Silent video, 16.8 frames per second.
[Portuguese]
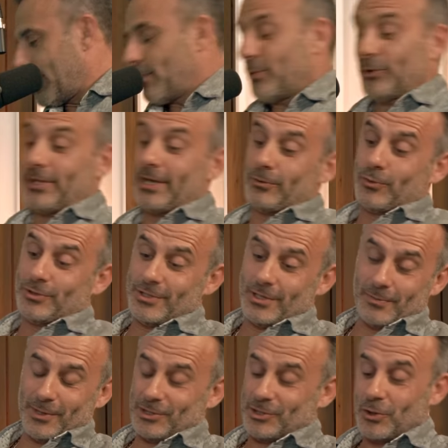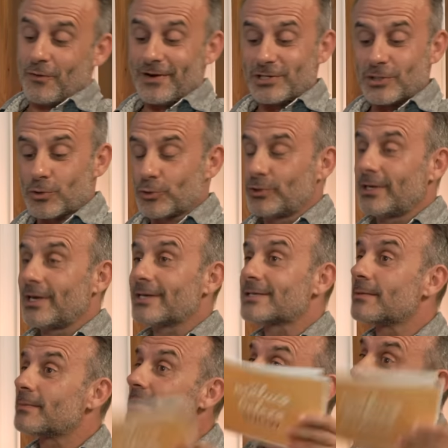apontado coisas. Esta conversa contigo é
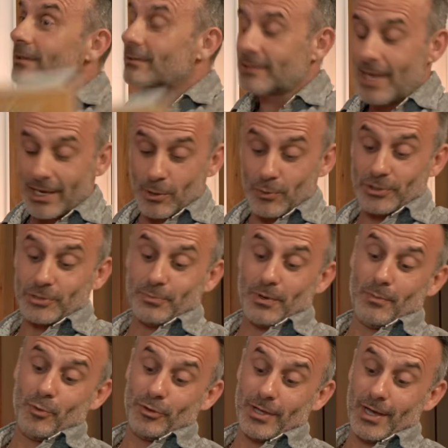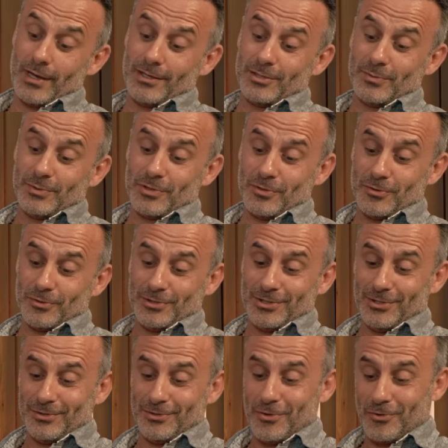sempre assim. Tinha aqui coisas apontadas, yeah. mas eu não
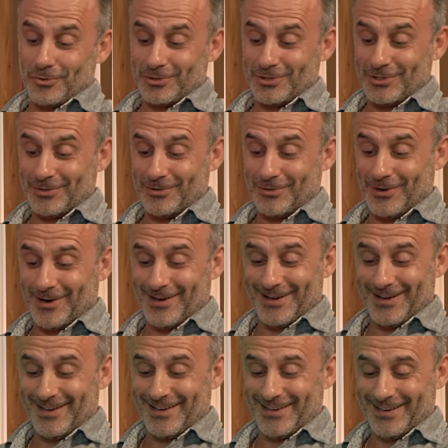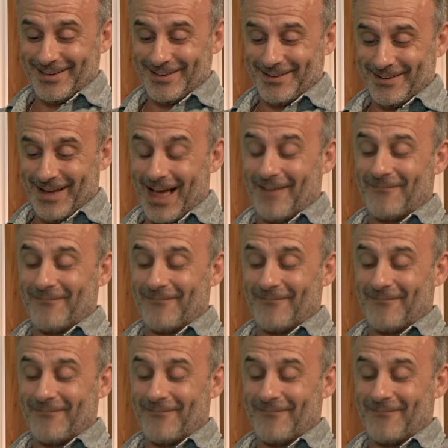consigo. Não consigo uh, uh... Ah,